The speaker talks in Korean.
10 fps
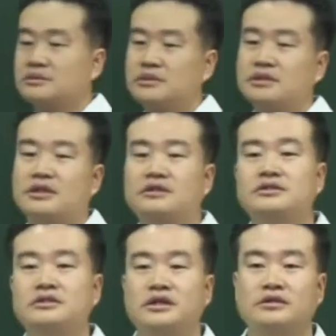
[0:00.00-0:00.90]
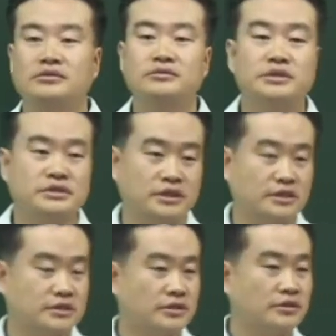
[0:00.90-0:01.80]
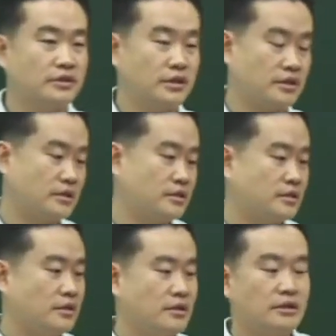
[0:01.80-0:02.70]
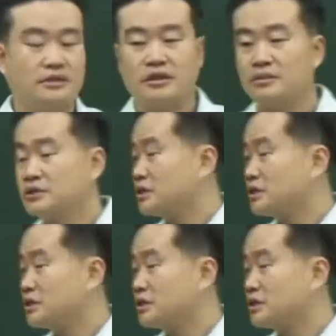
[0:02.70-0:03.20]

없으니까 근저당도 없어지겠죠. 예. 그럼